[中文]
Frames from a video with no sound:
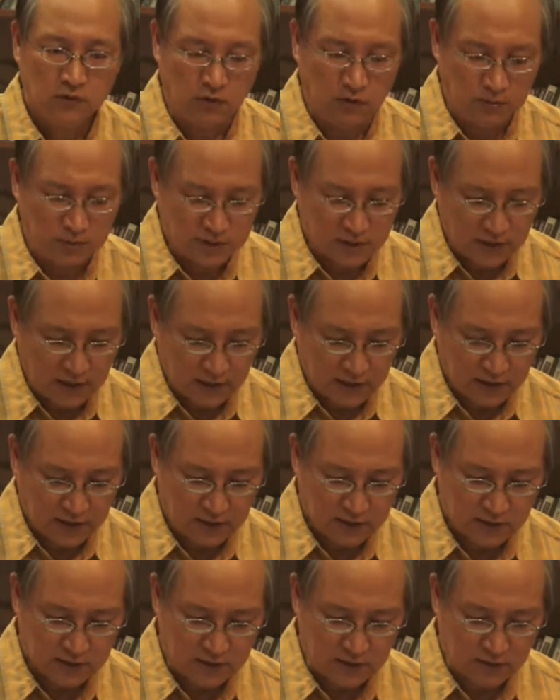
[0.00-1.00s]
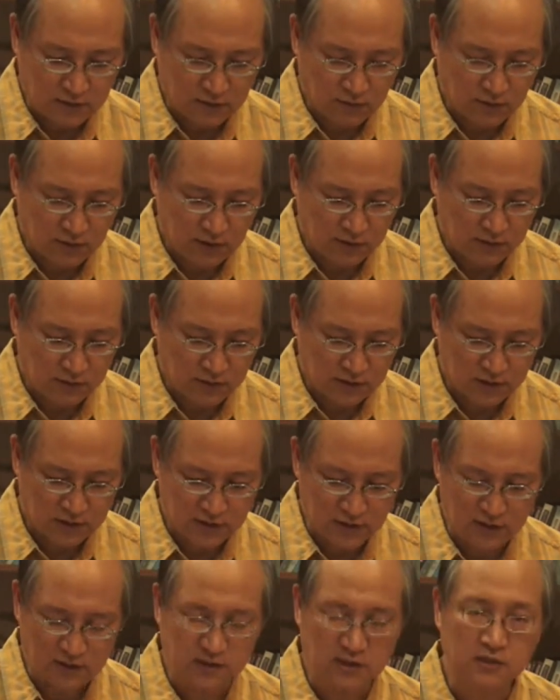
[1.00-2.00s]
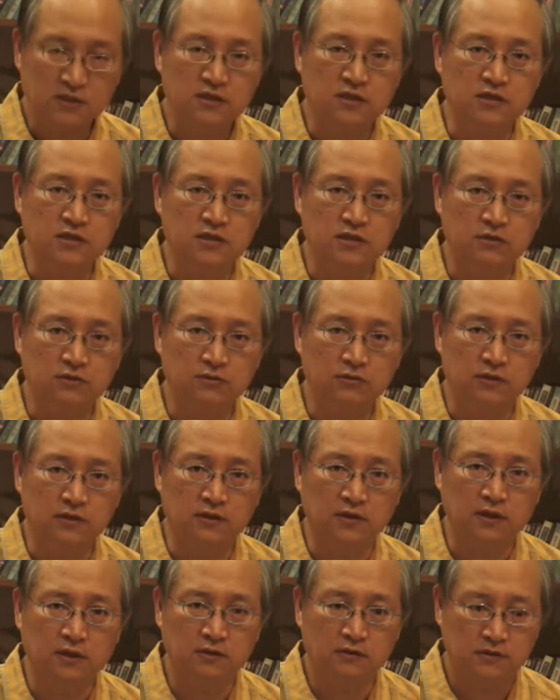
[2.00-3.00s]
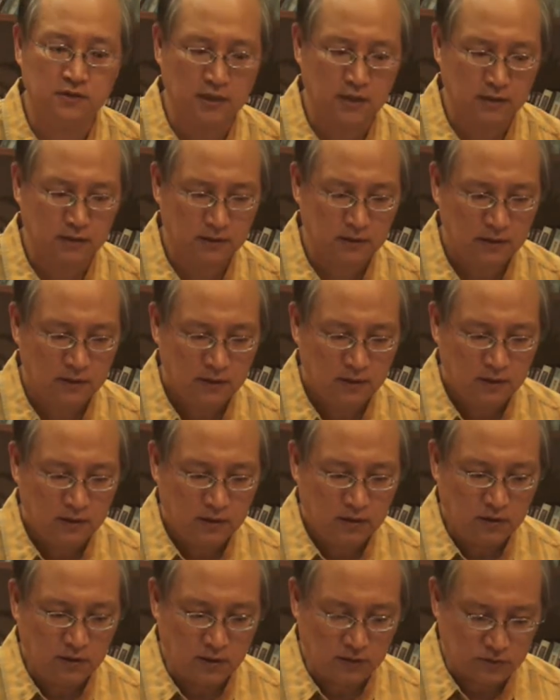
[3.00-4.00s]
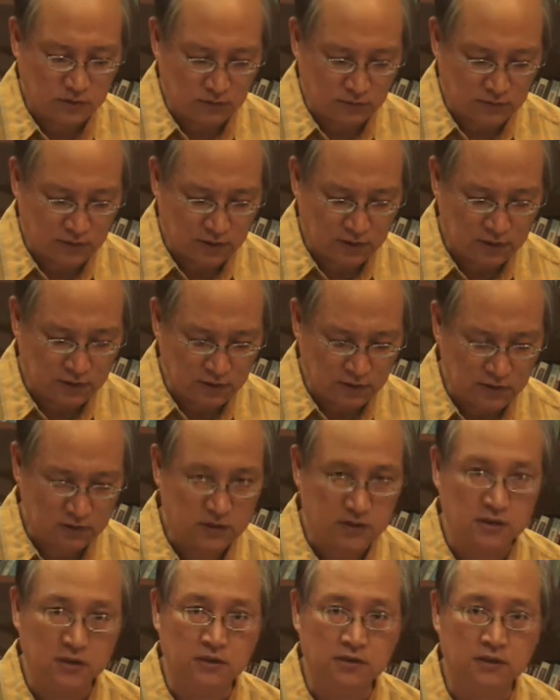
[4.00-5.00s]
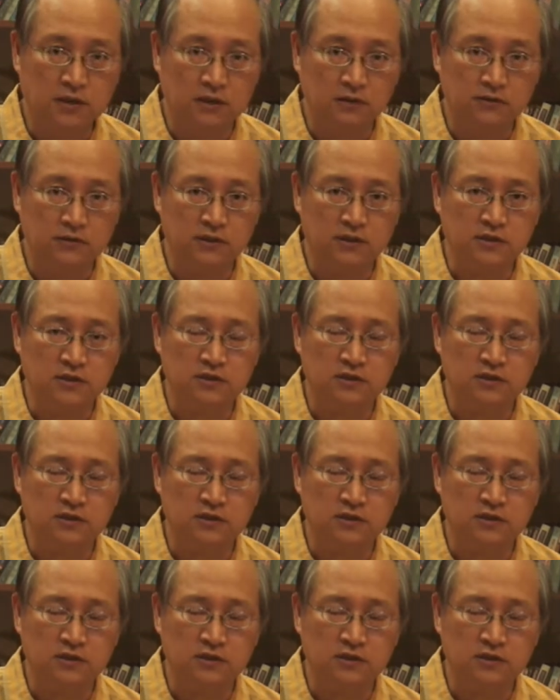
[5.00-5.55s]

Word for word: 我们一起来看神的话语，记载在启示录的第二章，要从第十二节到第